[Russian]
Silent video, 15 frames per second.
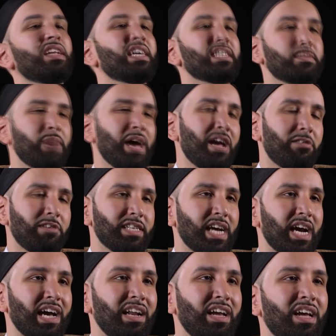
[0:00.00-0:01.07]
то мы были бы
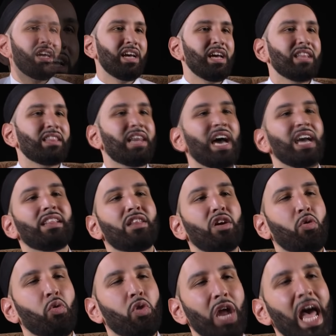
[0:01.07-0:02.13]
совершенно несчастны. И
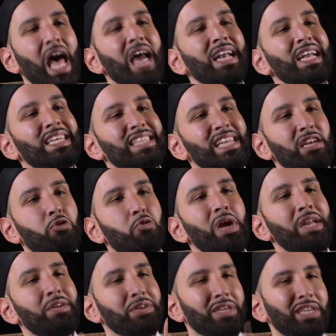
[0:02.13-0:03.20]
поэтому вы видите, что
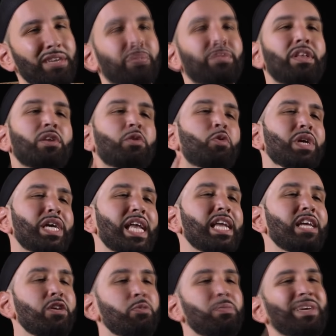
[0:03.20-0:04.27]
люди, не знающие, для
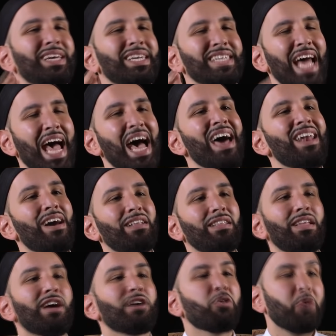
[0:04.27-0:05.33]
чего они здесь,
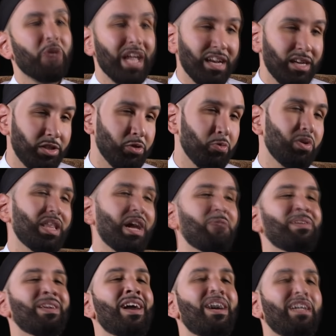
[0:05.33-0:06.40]
живут несчастной
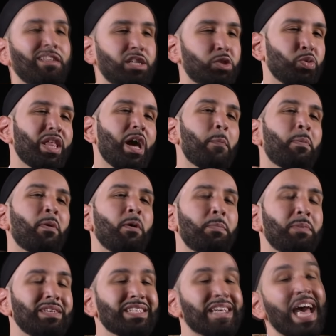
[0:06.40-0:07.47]
жизнью. Когда вы задаете
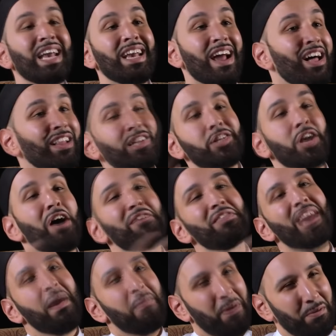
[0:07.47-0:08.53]
им простой вопрос «Для
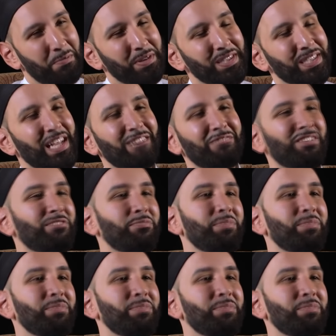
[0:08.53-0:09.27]
чего вы живете?»,